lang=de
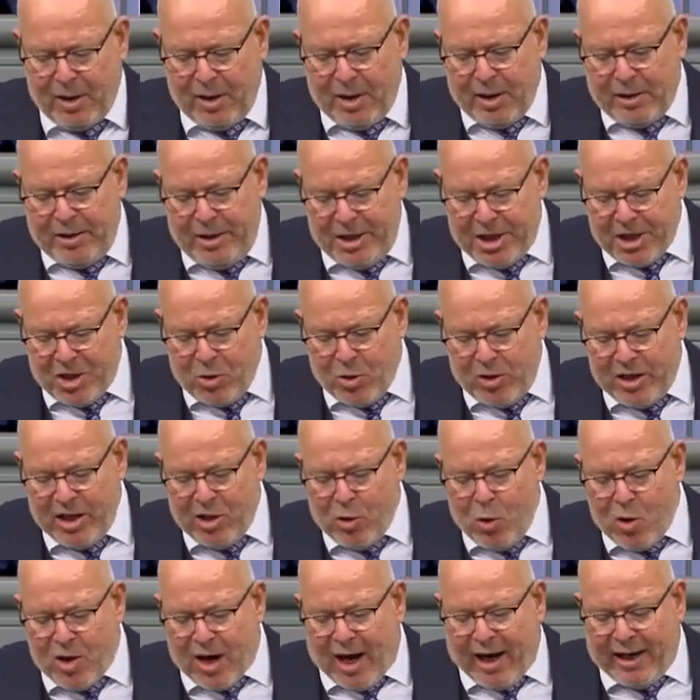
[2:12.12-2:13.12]
Nicht nur die
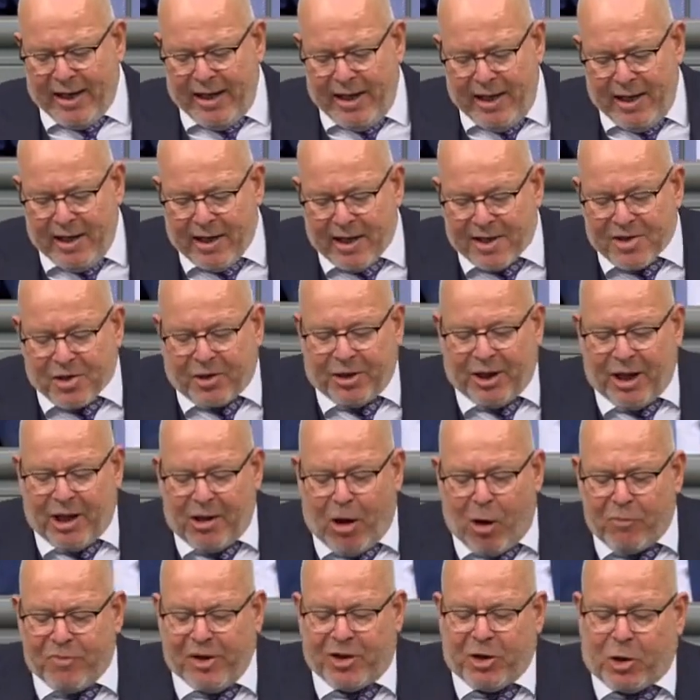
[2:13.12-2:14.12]
Ukraine, sondern
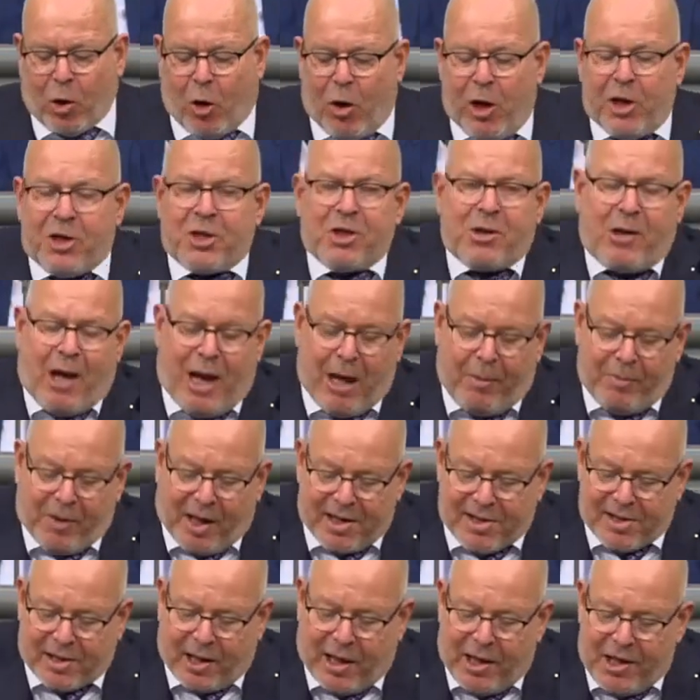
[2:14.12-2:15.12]
auch wir Deutschen haben
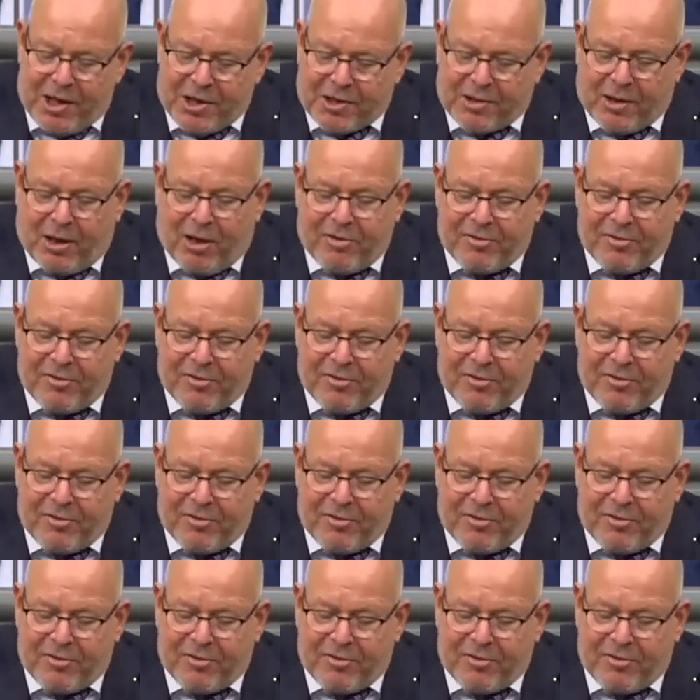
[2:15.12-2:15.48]
das Recht